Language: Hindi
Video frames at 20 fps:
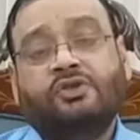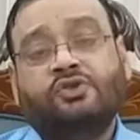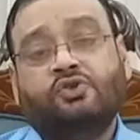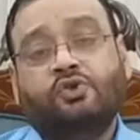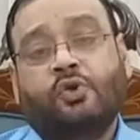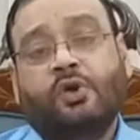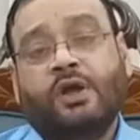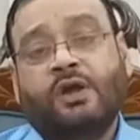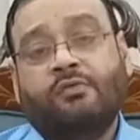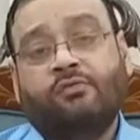
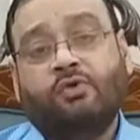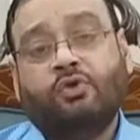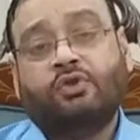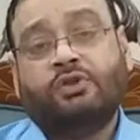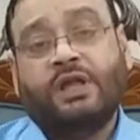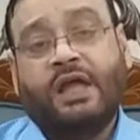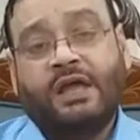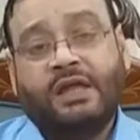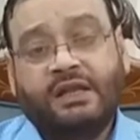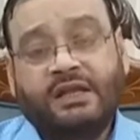जो है वो
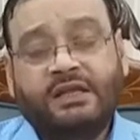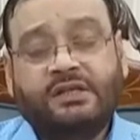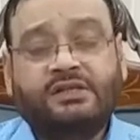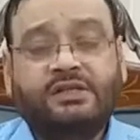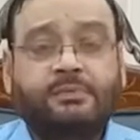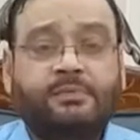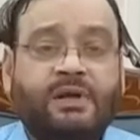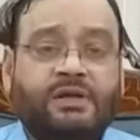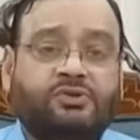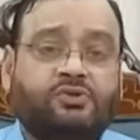तहरीक
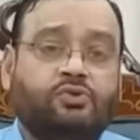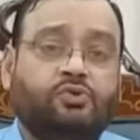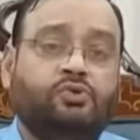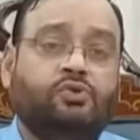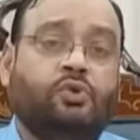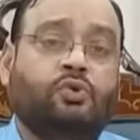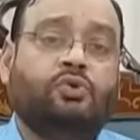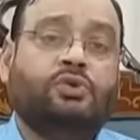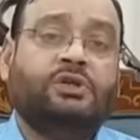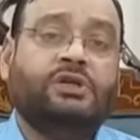सी महसूस
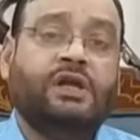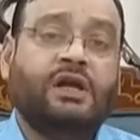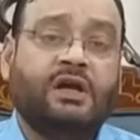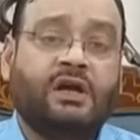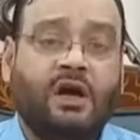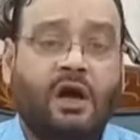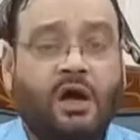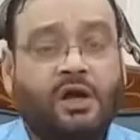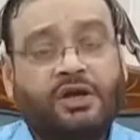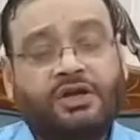होती है
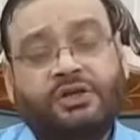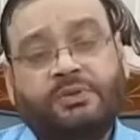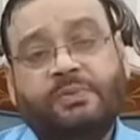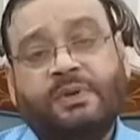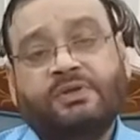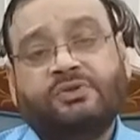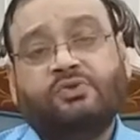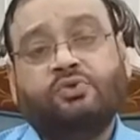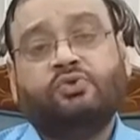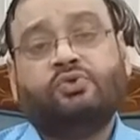ख़ारिश
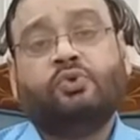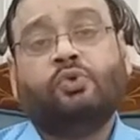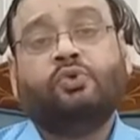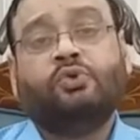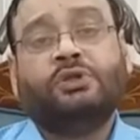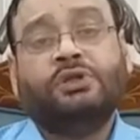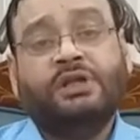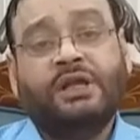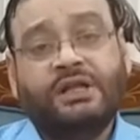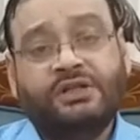महसूस
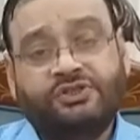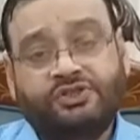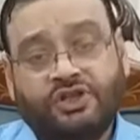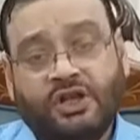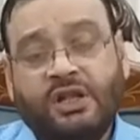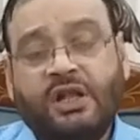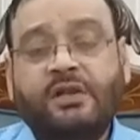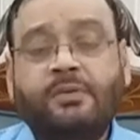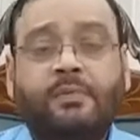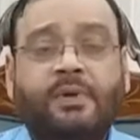होती है
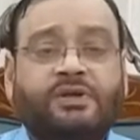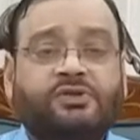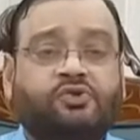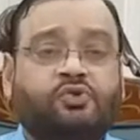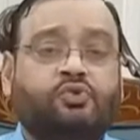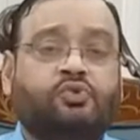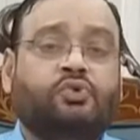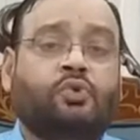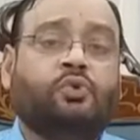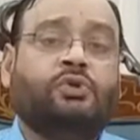जलन
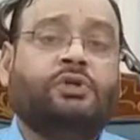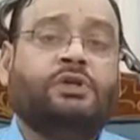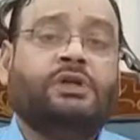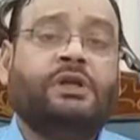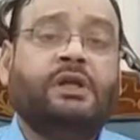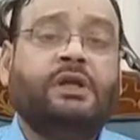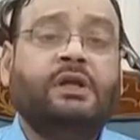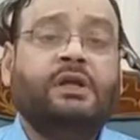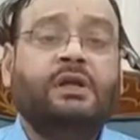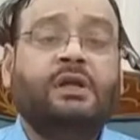महसूस होती
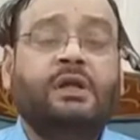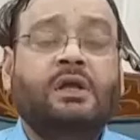है